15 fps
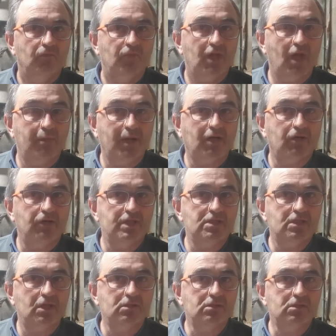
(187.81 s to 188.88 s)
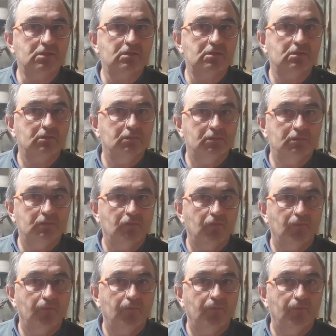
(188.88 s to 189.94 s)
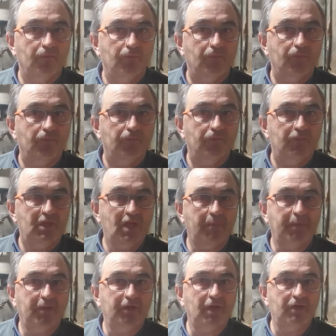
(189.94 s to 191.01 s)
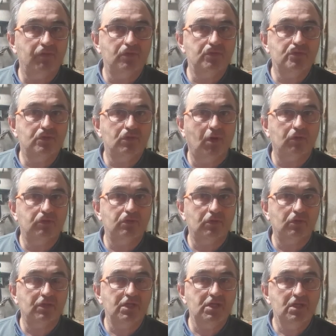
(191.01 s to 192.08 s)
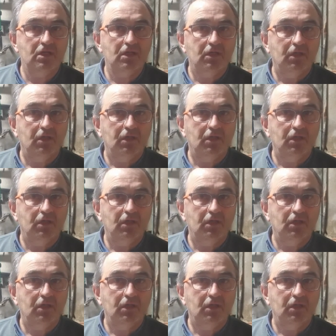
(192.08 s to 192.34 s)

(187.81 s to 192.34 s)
Et à ma connaissance, il n'y a pas de révolution en Turquie.